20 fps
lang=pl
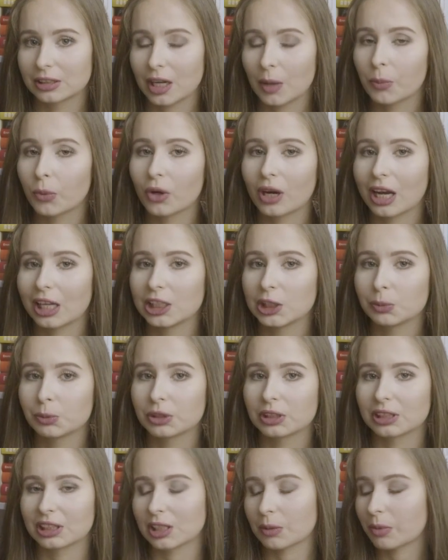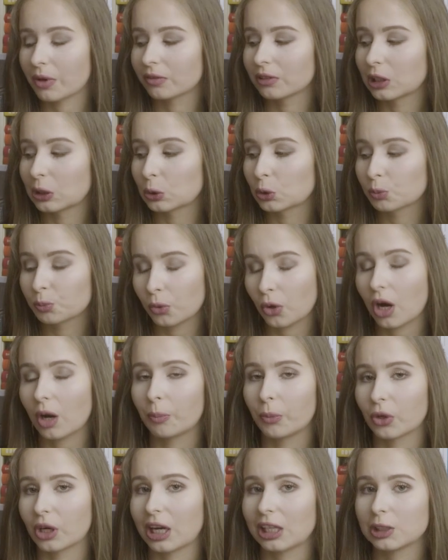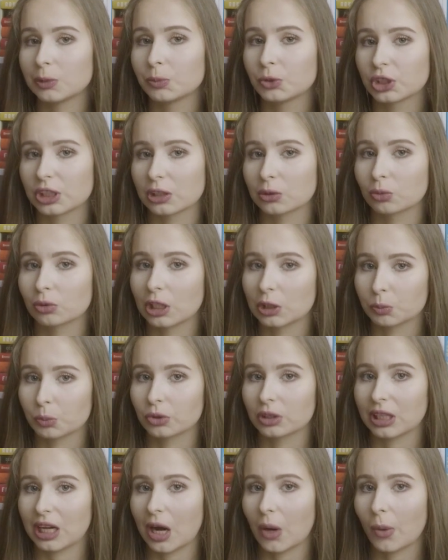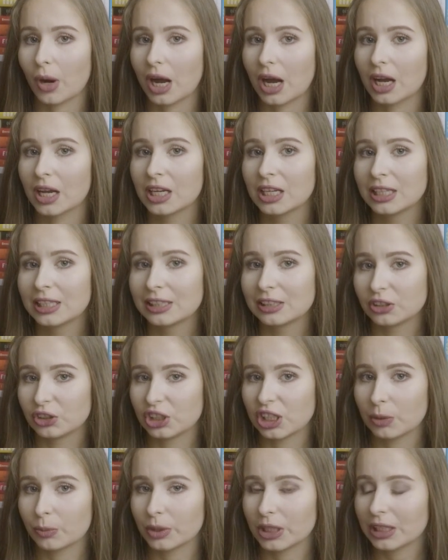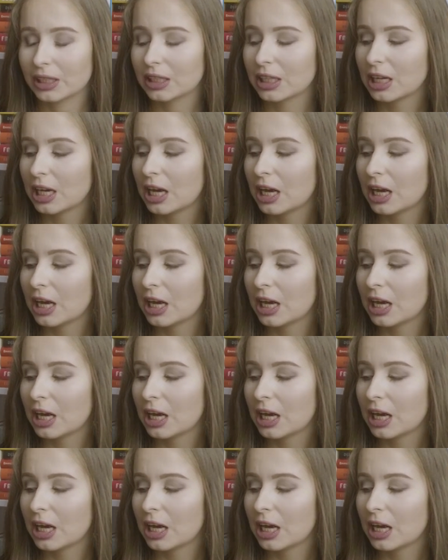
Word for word: apokalipsy, tak naprawdę już po apokalipsie, która spotkała Ziemię,